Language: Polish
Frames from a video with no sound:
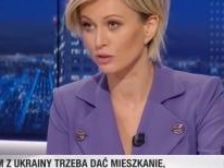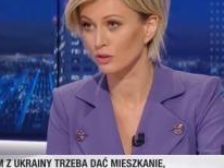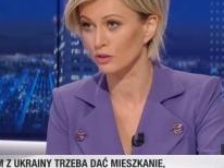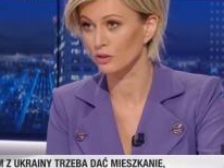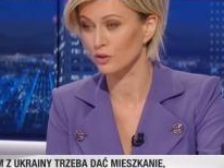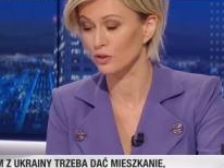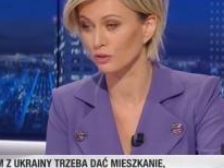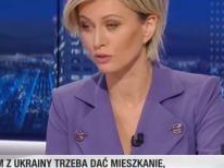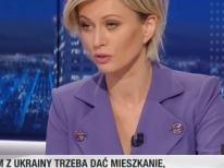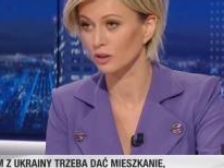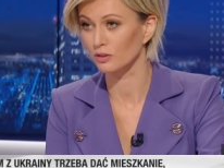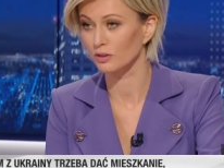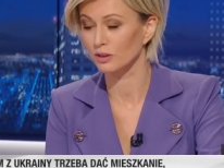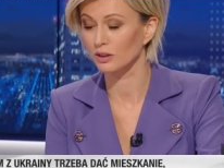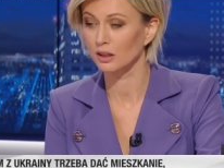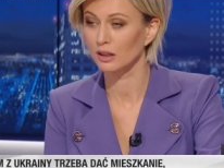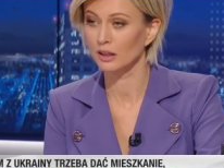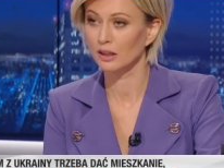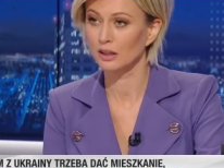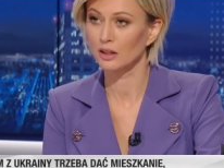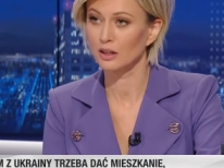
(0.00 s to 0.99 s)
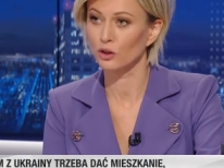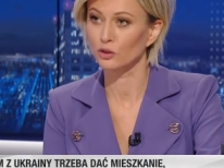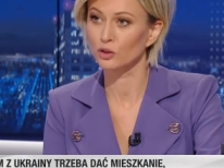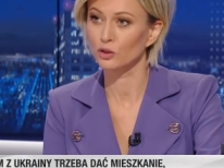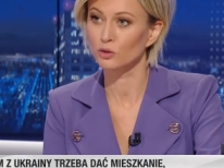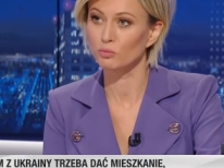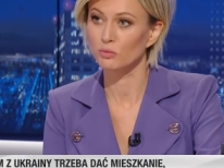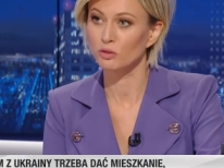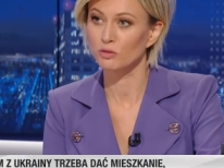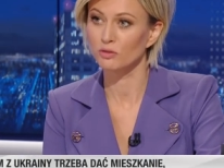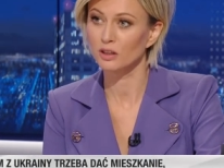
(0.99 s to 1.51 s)
y, rządowy o
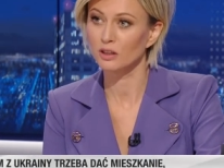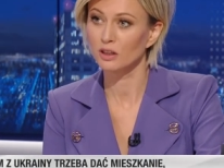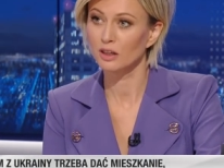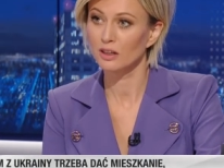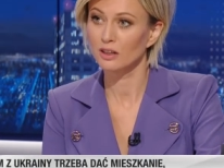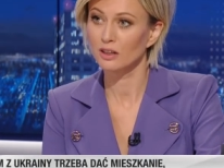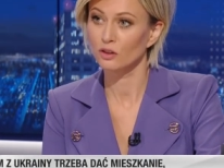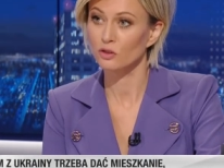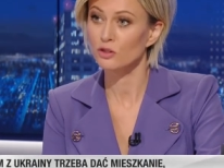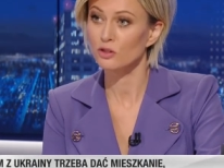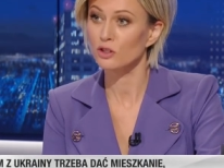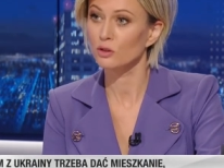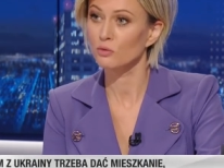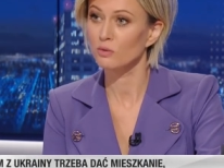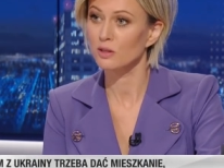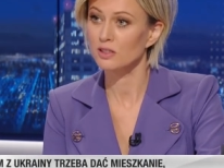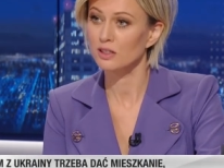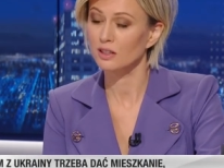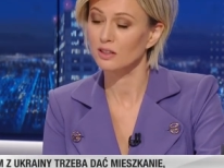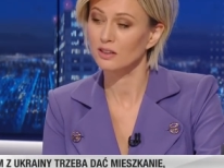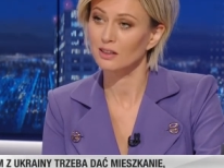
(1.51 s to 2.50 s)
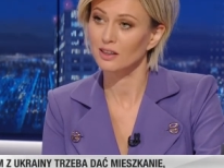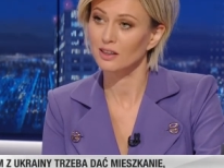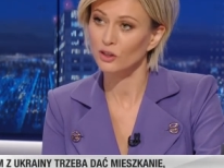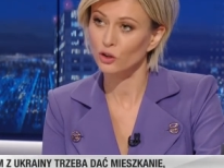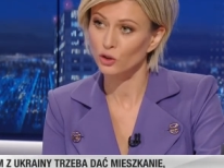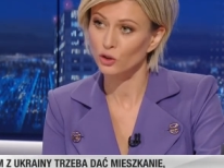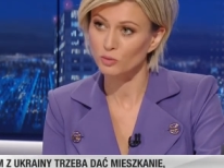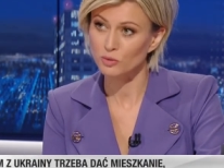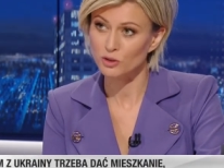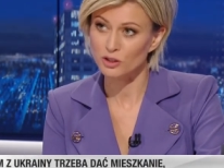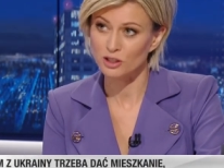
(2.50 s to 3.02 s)
tym mówi, no, sytuacja
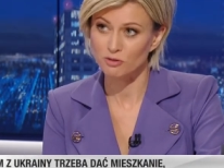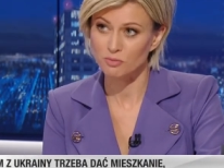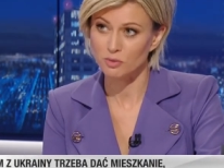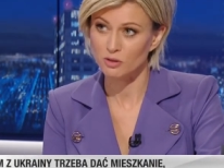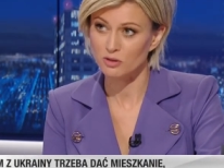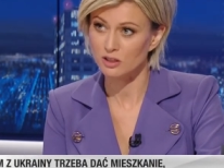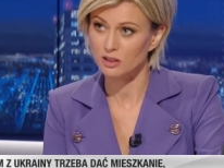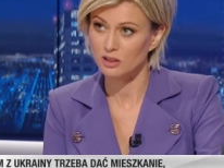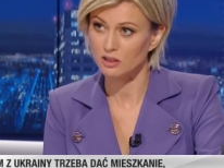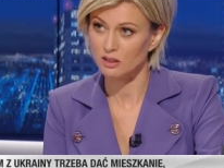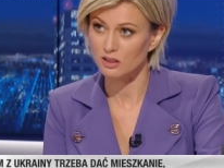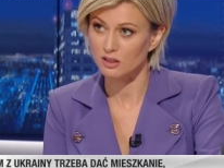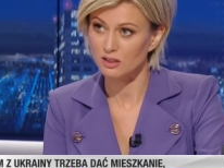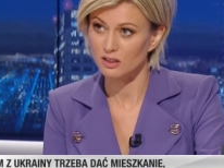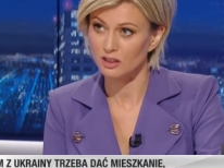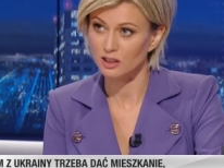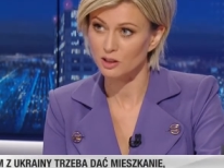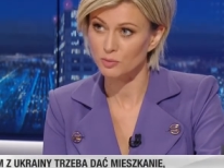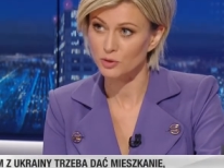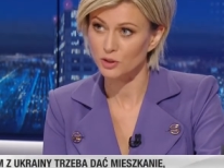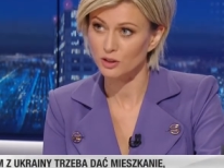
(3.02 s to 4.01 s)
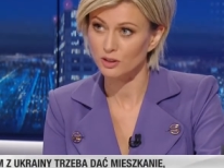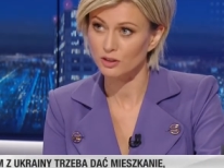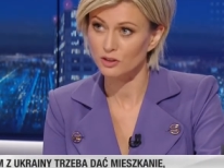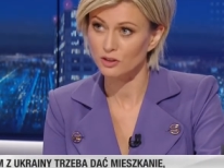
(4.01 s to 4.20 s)
ekonomiczna w Polsce nie jest najlepsza.